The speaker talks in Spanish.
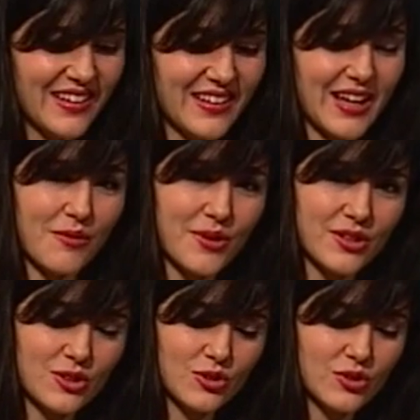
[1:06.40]

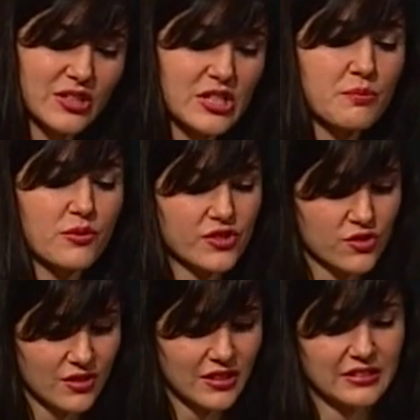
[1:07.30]
Alberto, que es
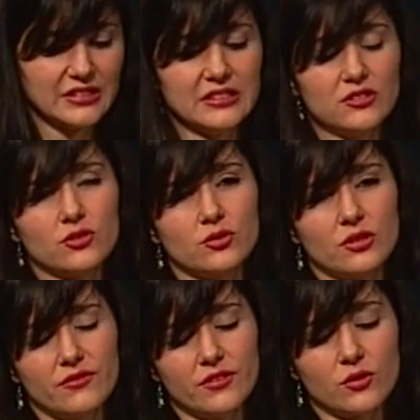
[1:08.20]
profesor de latín, doctor
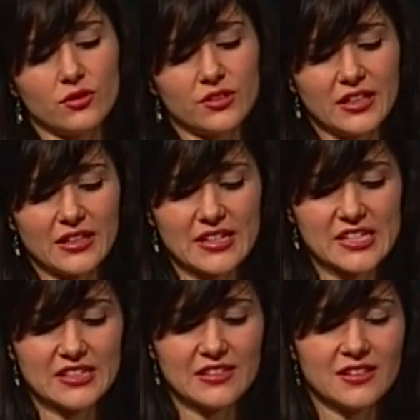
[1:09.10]
en filología
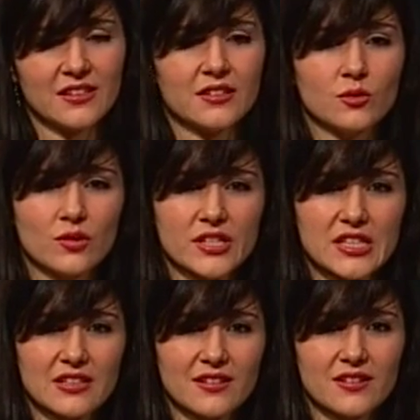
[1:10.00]
clásica,
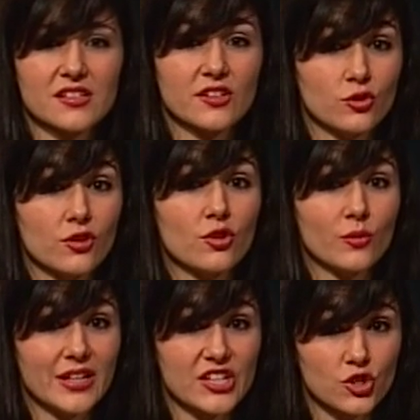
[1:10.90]
articulista, escritor de
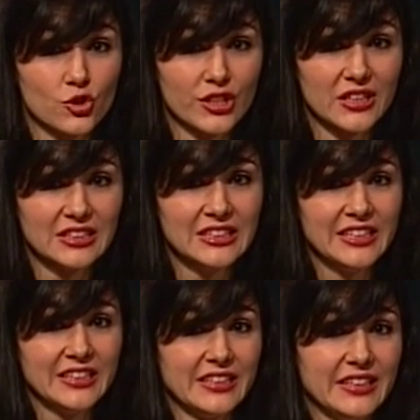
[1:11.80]
novela histórica
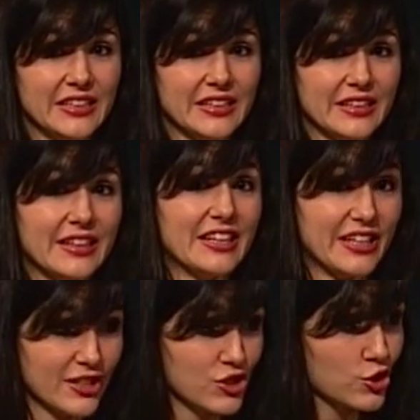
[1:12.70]
y que
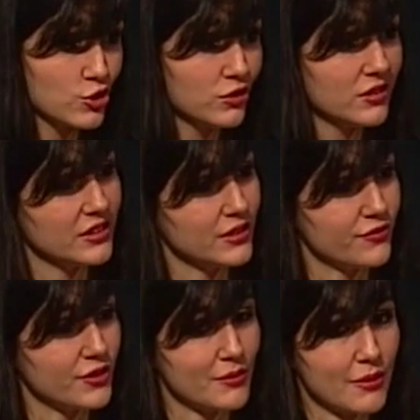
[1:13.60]
de hecho eh,
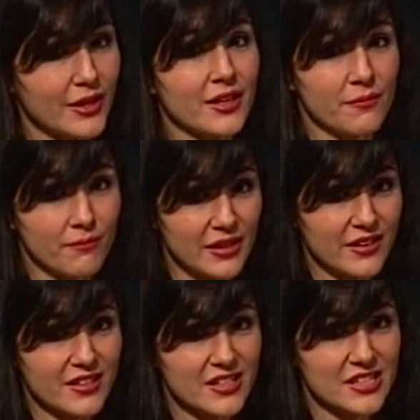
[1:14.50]
firmaba
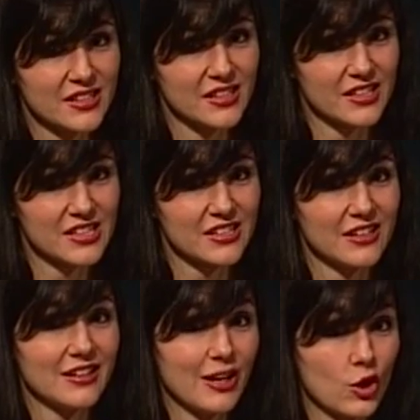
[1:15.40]
ejemplares de
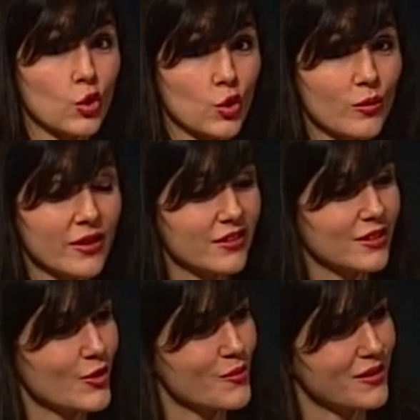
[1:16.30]
esa La Córdoba de
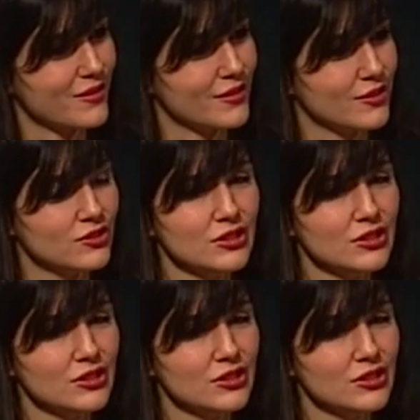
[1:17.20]
Claudio Marcelo,